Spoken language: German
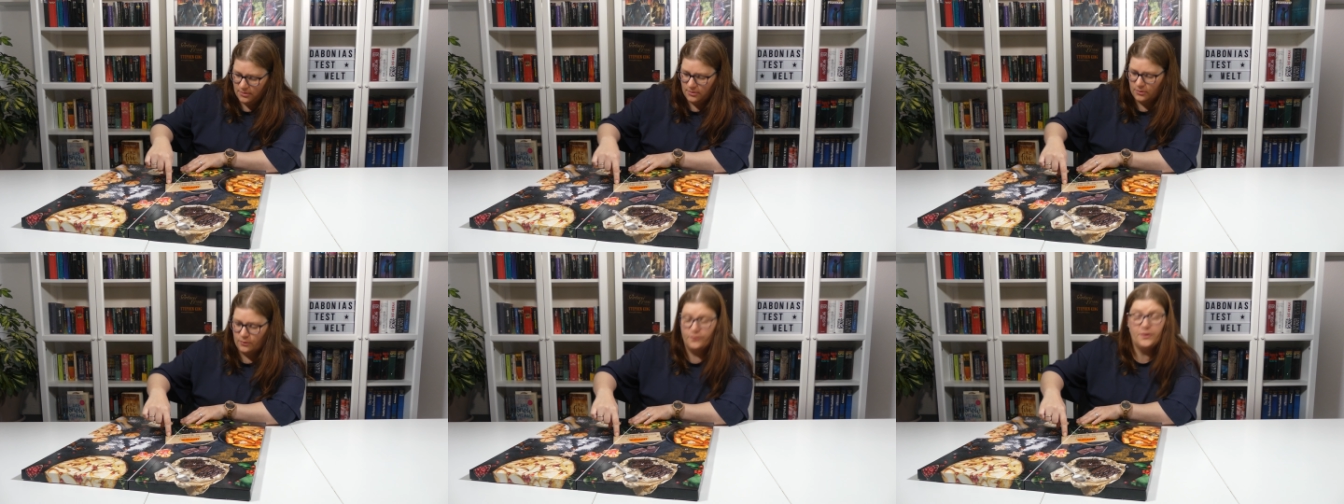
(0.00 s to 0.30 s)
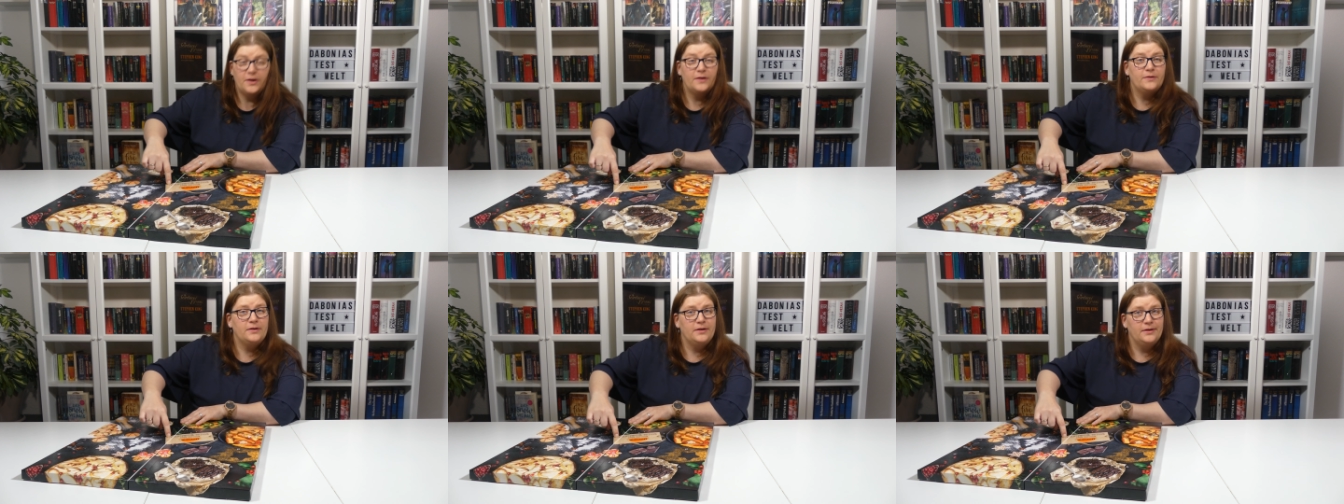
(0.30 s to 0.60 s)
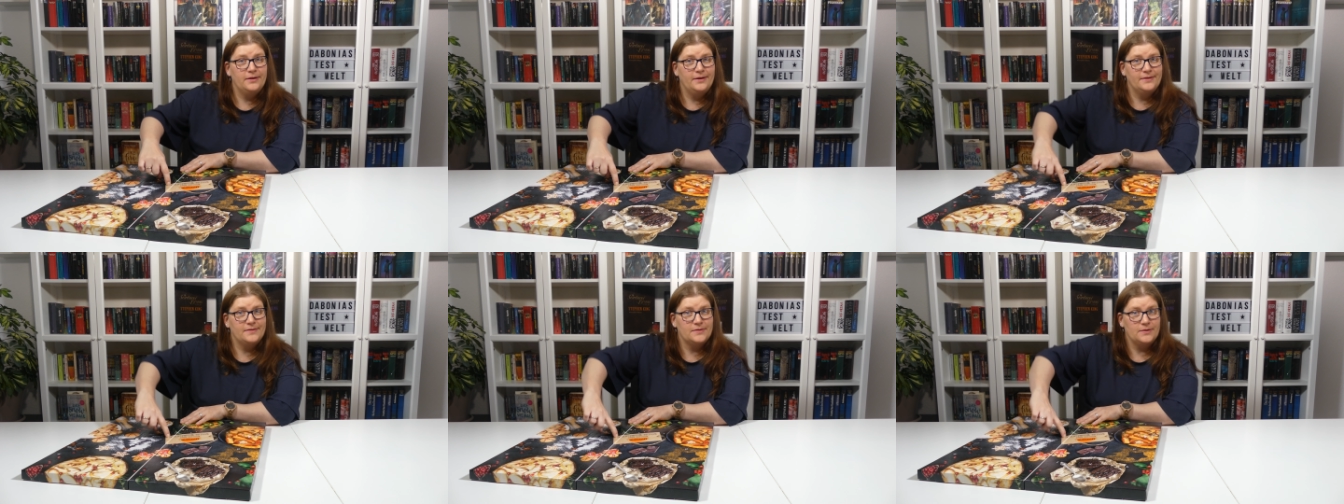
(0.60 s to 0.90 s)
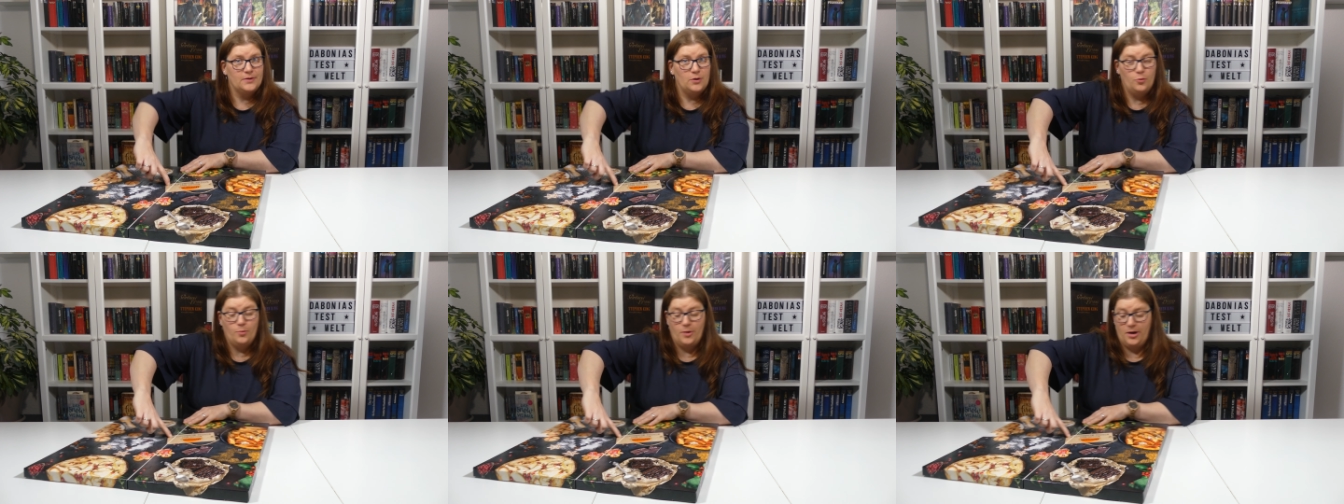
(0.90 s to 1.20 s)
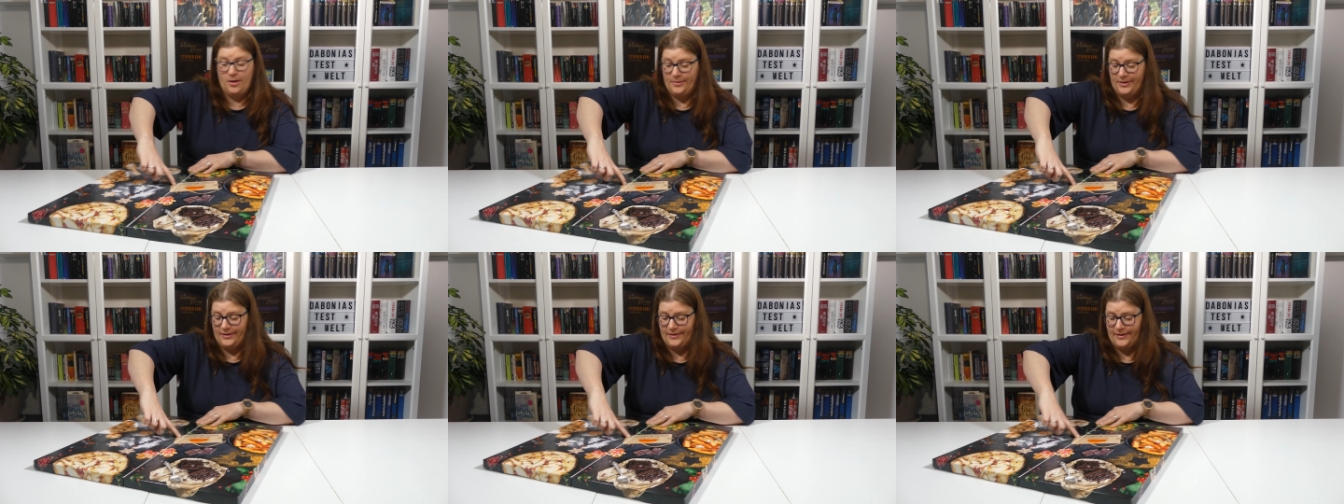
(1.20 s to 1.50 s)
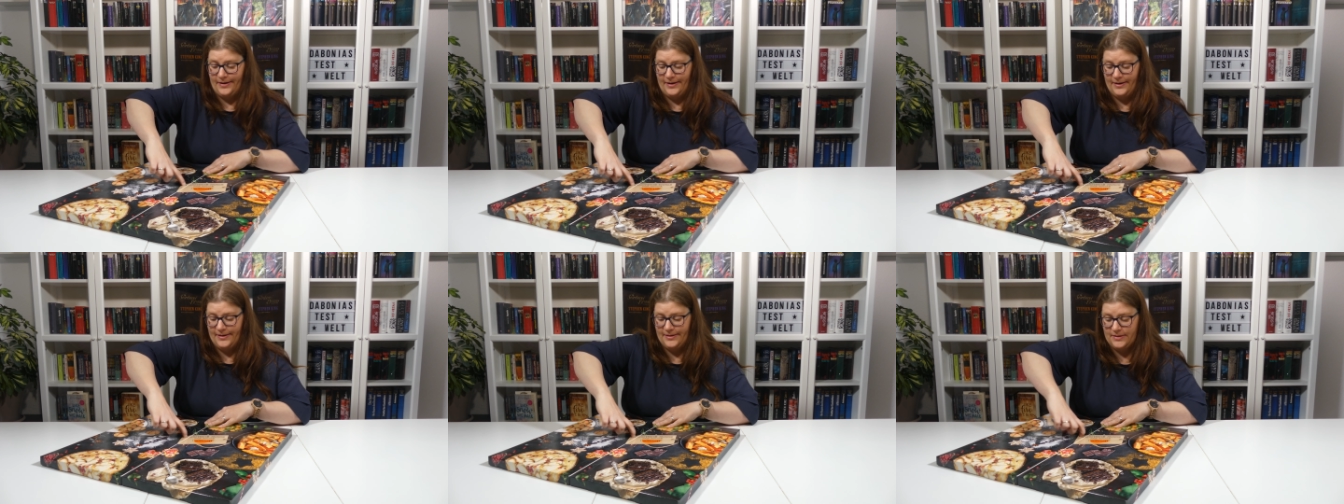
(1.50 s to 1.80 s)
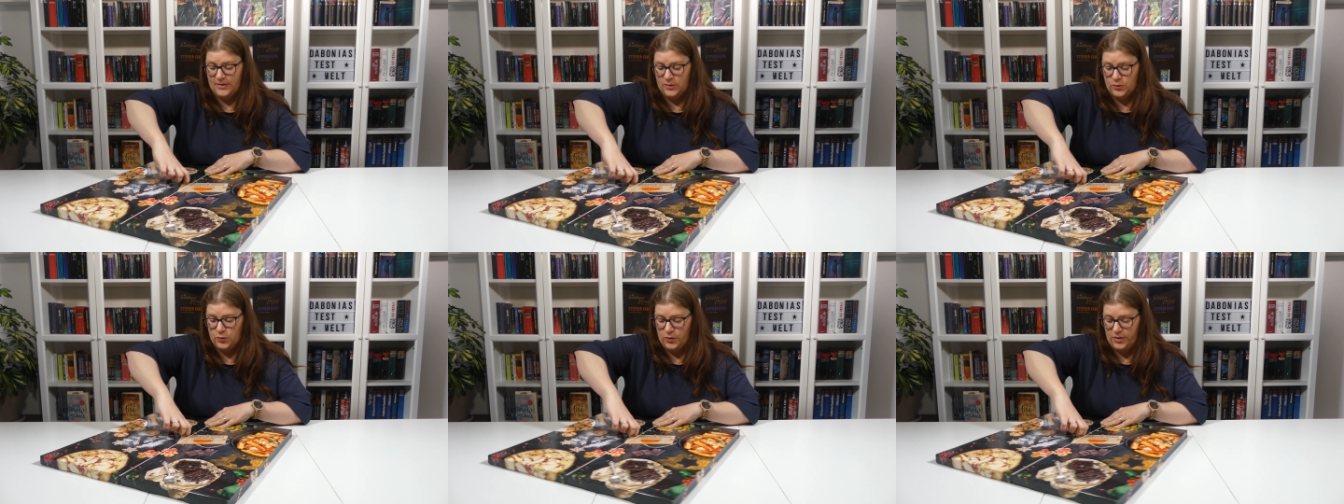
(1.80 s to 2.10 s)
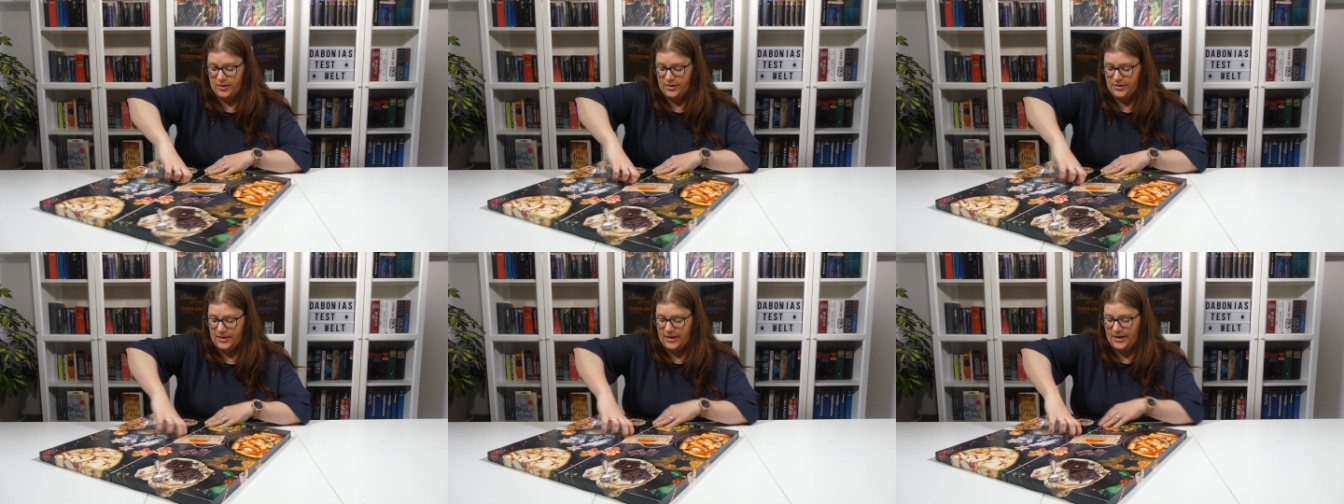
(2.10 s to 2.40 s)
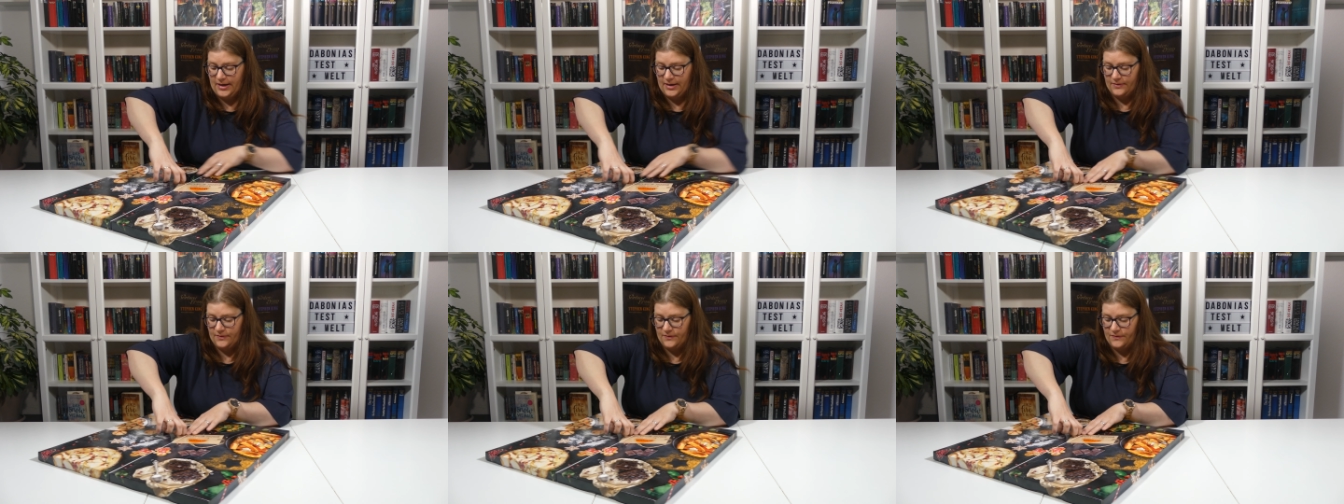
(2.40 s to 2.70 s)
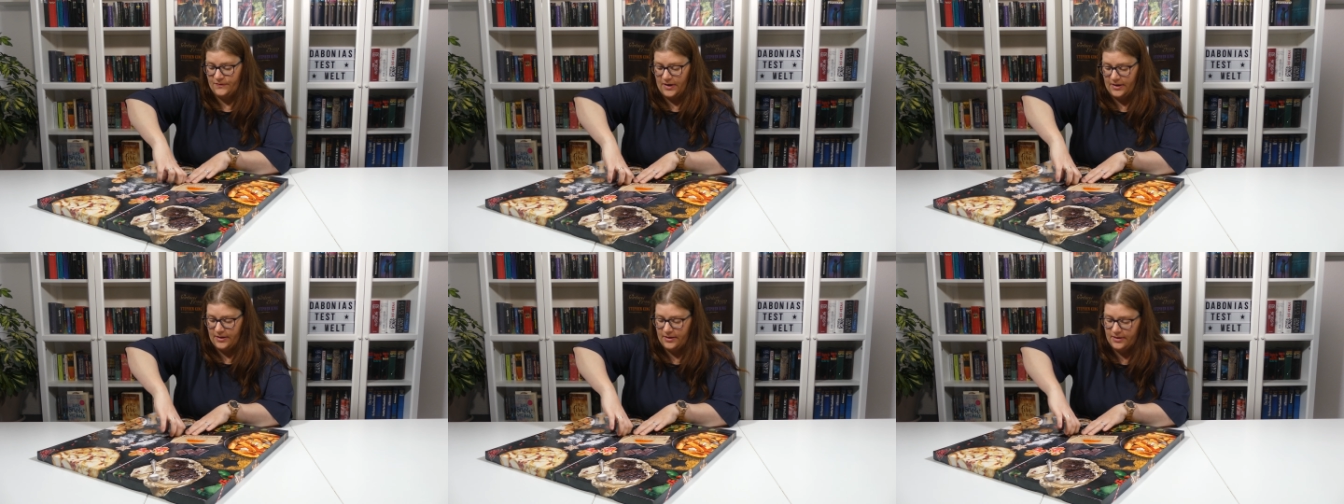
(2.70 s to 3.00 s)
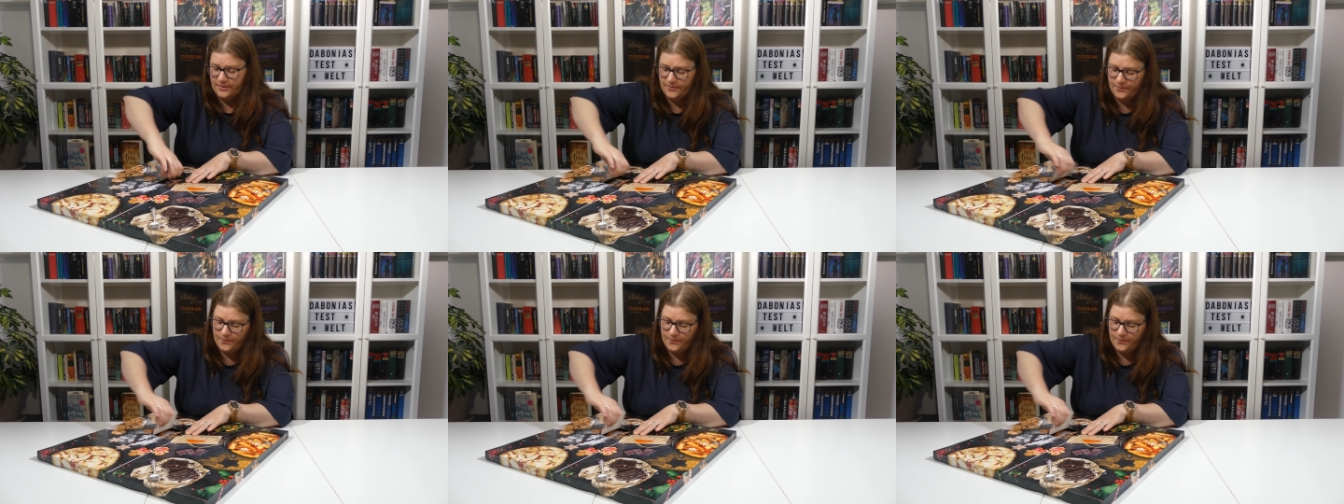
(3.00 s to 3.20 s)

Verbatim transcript: und werde hier jetzt auch mal mit der 1 natürlich anfangen.